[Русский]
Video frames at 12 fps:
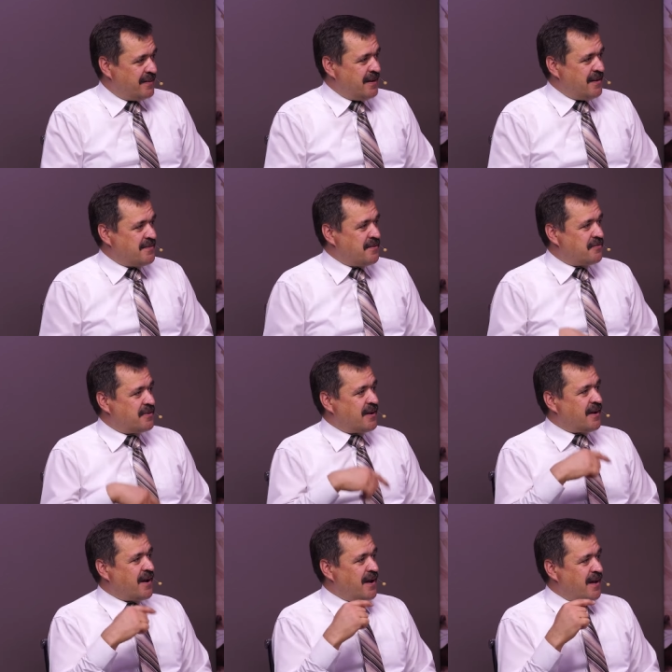
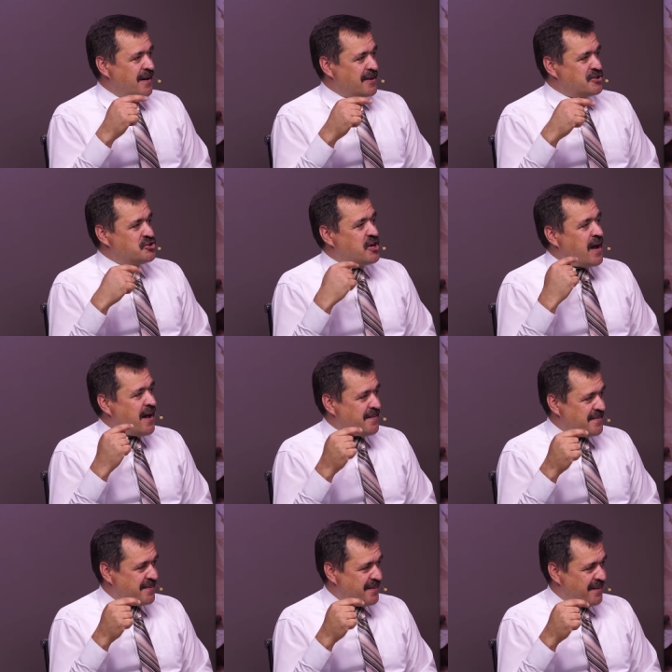32 э,
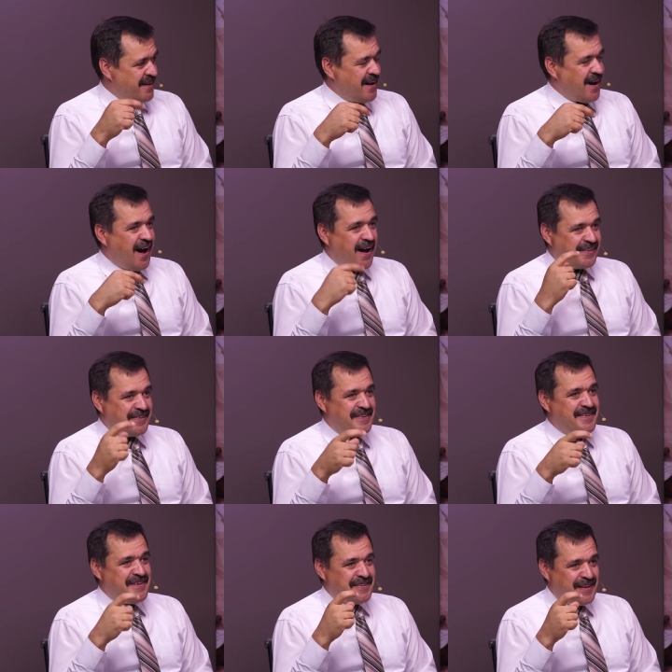часть от
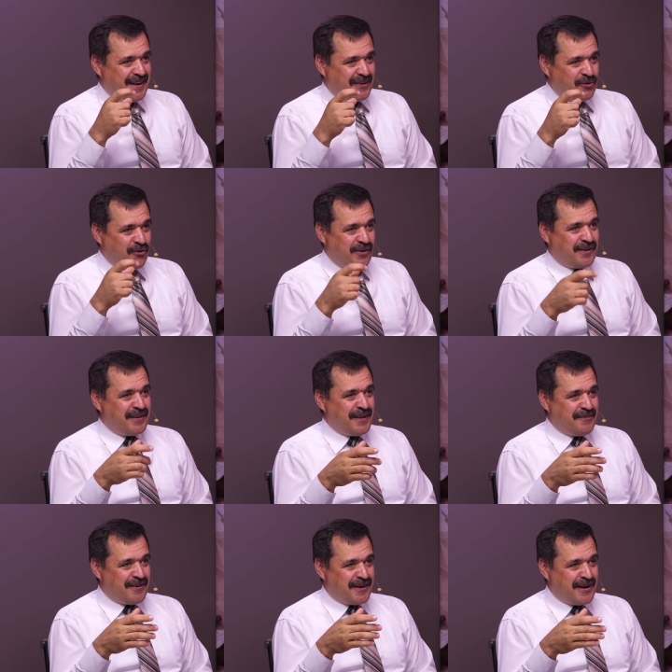динария. То есть это,
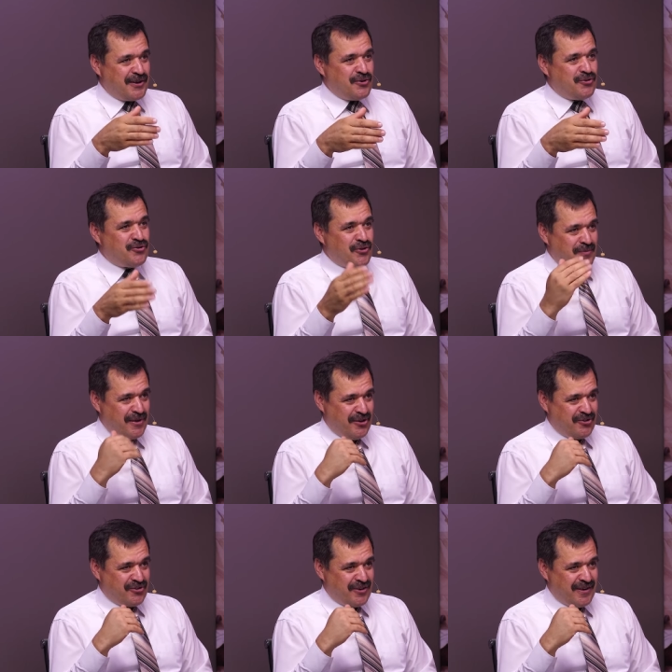наверное, еще
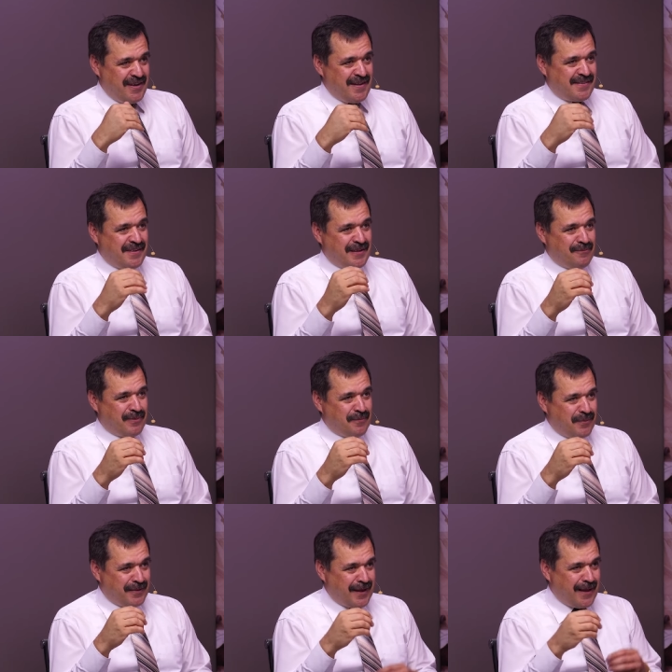меньше. И если это
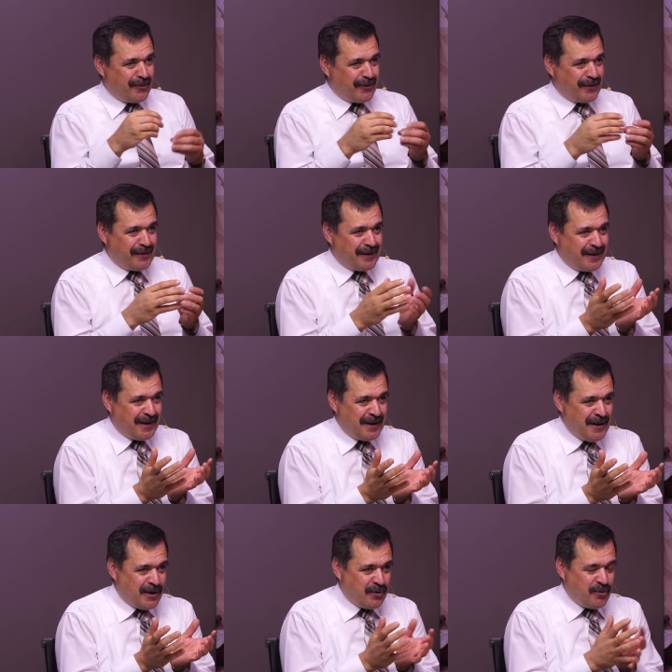пропитание, то, наверное,
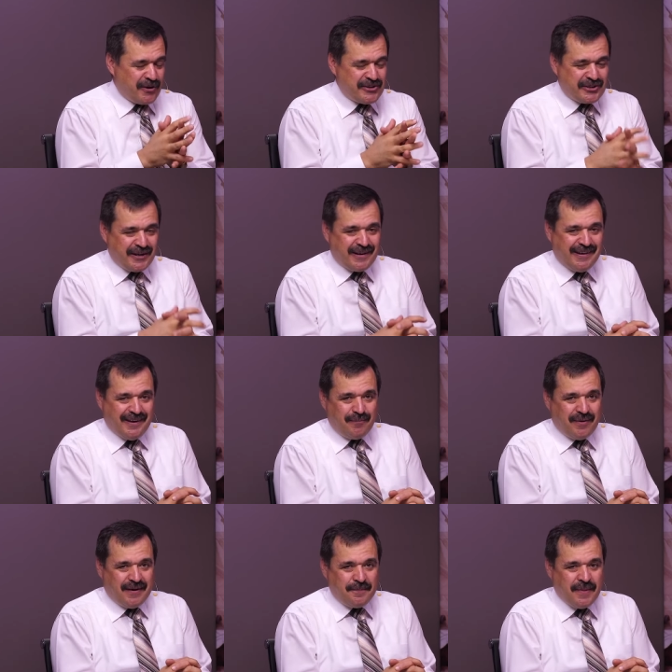корочка
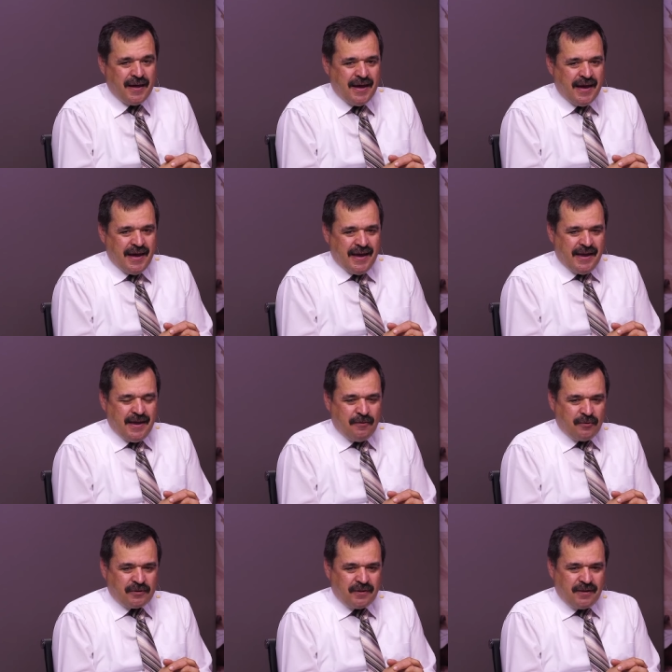хлеба. И
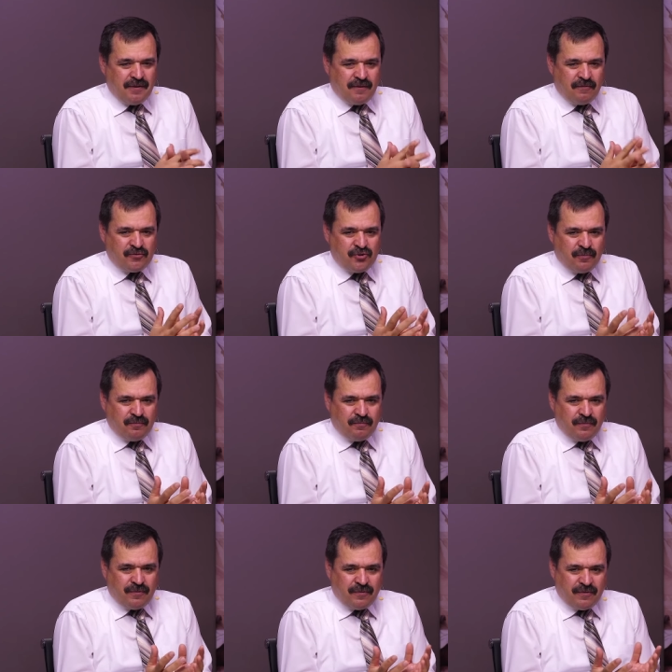вот в чем,
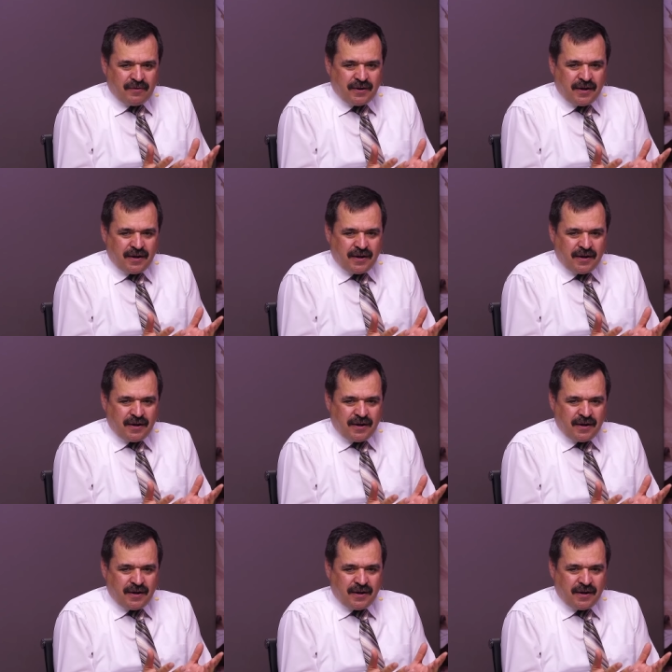э,